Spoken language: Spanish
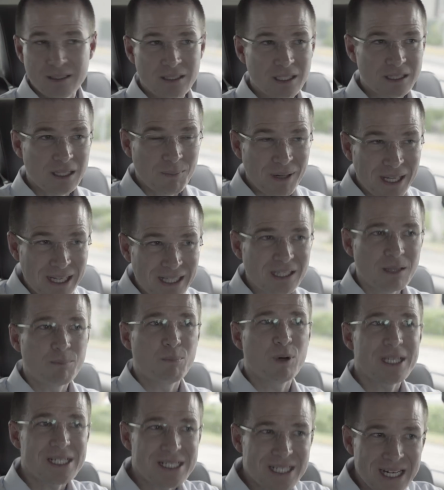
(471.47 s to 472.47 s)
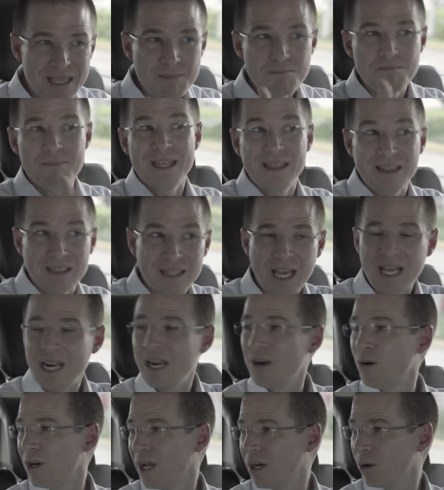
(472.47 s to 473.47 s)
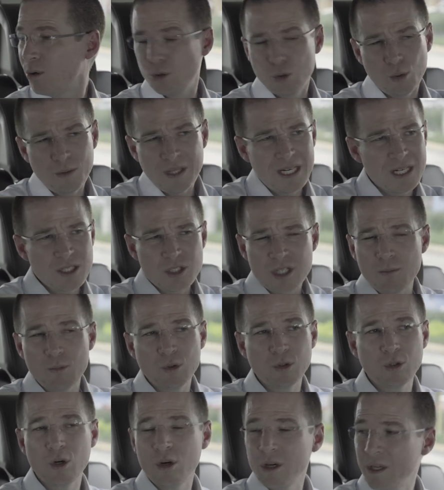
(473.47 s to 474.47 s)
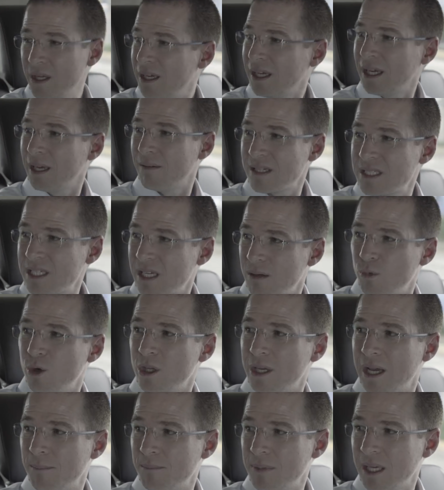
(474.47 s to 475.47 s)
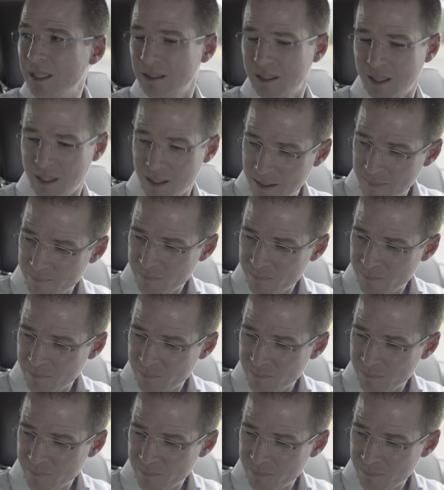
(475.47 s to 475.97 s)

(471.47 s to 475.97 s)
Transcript: de tal manera que te puedas reinventar a lo largo de tu vida en este mundo que va a ser muy cambiante.